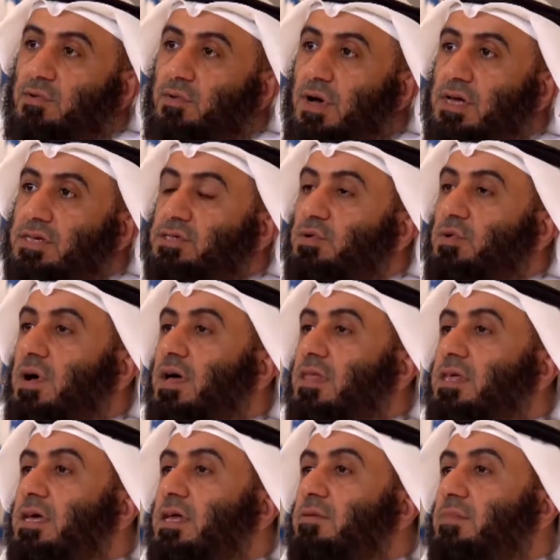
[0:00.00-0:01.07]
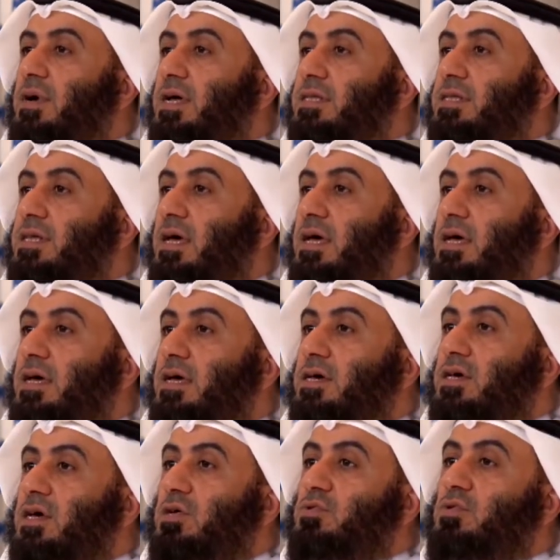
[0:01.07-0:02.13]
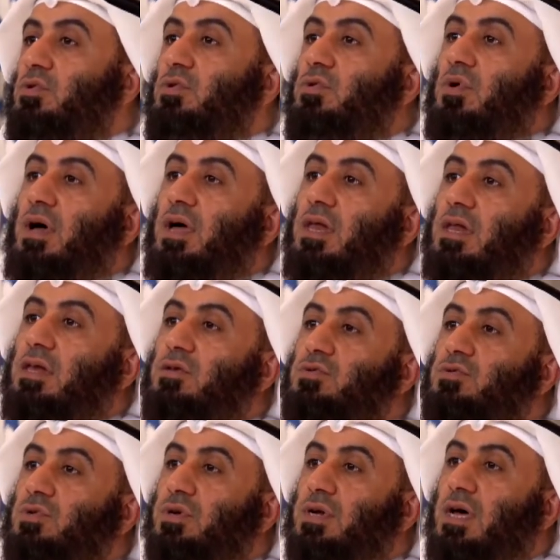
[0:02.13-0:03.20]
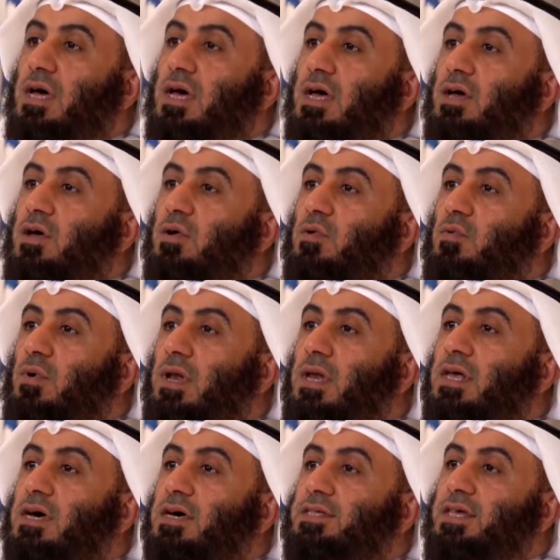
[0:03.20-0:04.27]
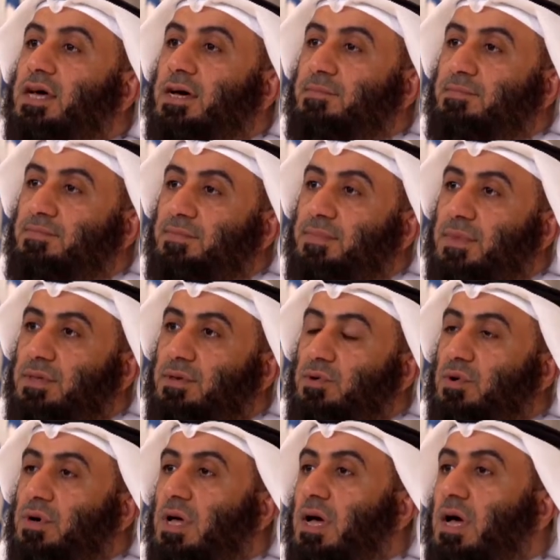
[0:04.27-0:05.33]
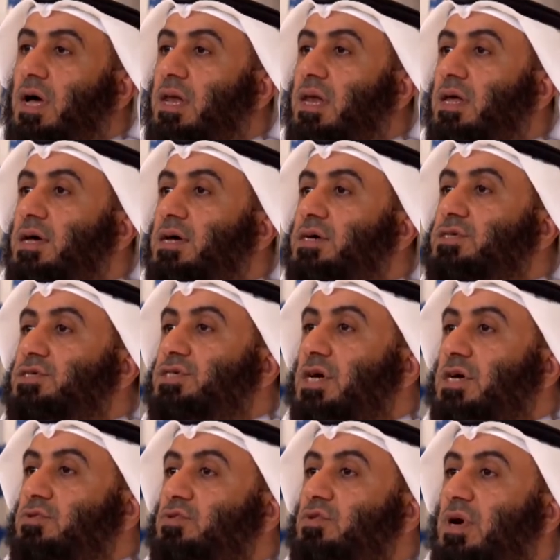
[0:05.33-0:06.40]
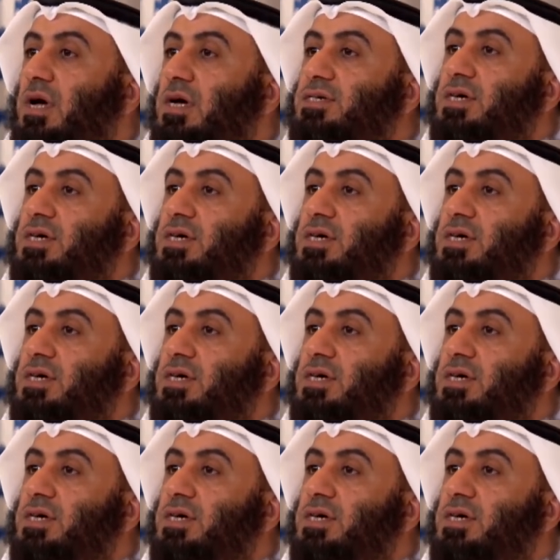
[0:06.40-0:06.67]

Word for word: وأصل هذه المادة يدل على الجرأة والإقدام يقال شجع